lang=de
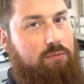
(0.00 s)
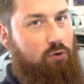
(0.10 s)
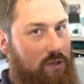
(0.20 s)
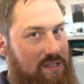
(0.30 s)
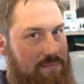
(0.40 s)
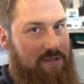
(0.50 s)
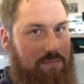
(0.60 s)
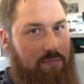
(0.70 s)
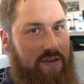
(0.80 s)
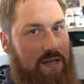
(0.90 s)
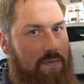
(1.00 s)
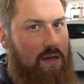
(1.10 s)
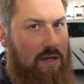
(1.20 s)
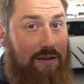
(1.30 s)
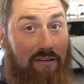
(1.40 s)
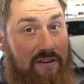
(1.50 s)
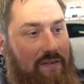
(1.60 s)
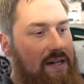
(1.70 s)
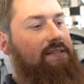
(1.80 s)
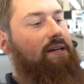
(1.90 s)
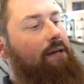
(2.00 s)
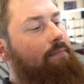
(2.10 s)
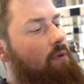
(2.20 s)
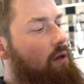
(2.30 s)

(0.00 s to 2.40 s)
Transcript: ich mal kurz mich bewegen. Die Waffen der Wahl zeigen.